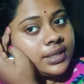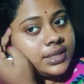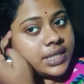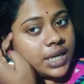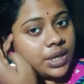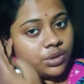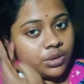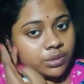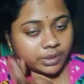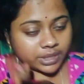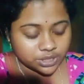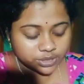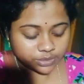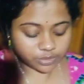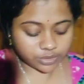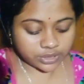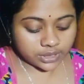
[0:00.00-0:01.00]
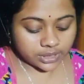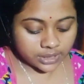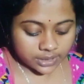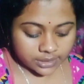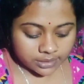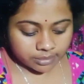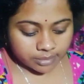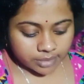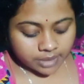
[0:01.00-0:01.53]
জানোই মাঝে মধ্যে
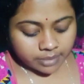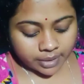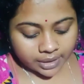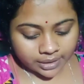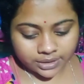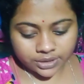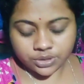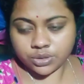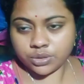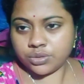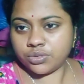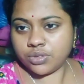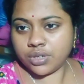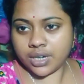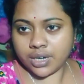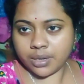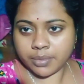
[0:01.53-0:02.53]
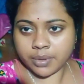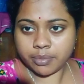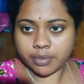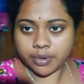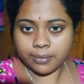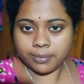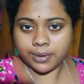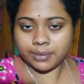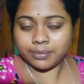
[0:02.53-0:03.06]
মানে মাথা যন্ত্রণার আমার
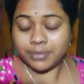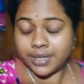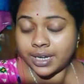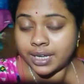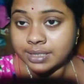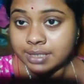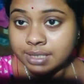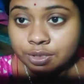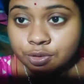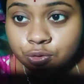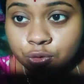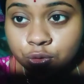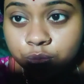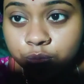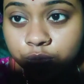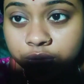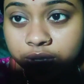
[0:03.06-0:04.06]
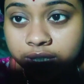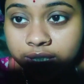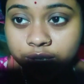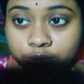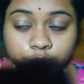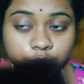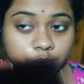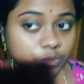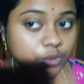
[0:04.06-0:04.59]
প্রবলেমটা আছে চোখ মুখ দেখে
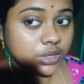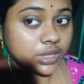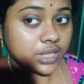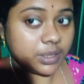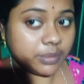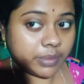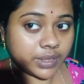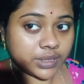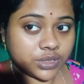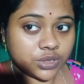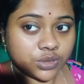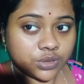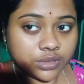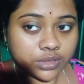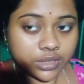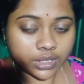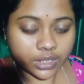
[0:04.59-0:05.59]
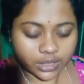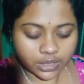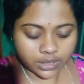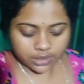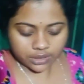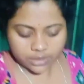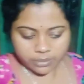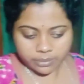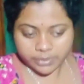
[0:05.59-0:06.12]
তো বুঝতেই পারছো
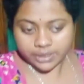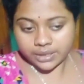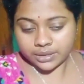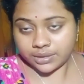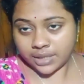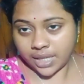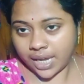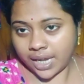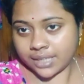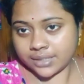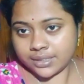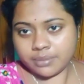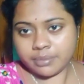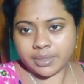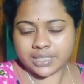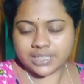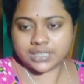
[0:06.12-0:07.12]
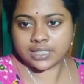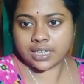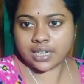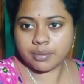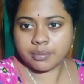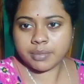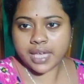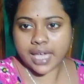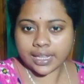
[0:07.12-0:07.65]
মানে তাকাতে পারছি না
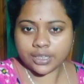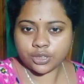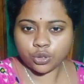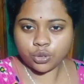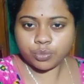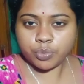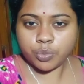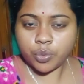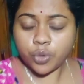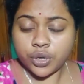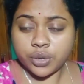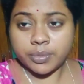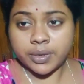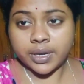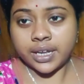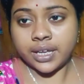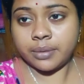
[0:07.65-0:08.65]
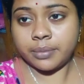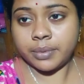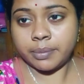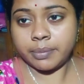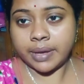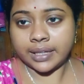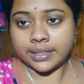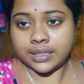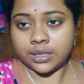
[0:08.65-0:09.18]
আমি এত পরিমাণে আমার
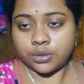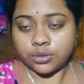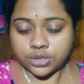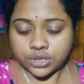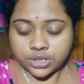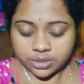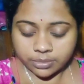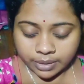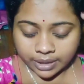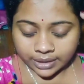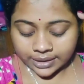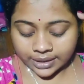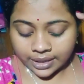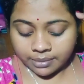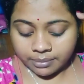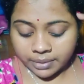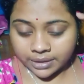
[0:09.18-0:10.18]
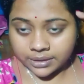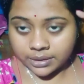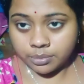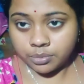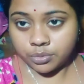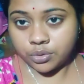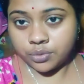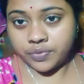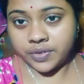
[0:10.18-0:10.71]
ব্যথা হচ্ছে মাথায় মাথা
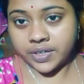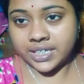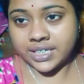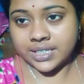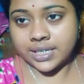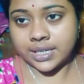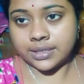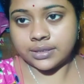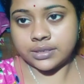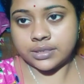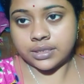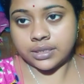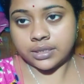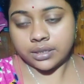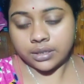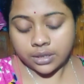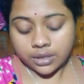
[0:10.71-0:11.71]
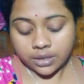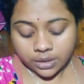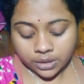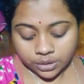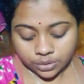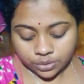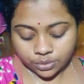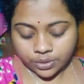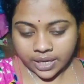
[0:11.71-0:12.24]
পুরো ফেটে যাচ্ছে
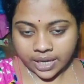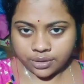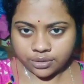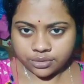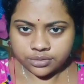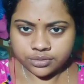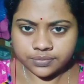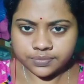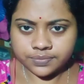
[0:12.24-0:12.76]
তো এখন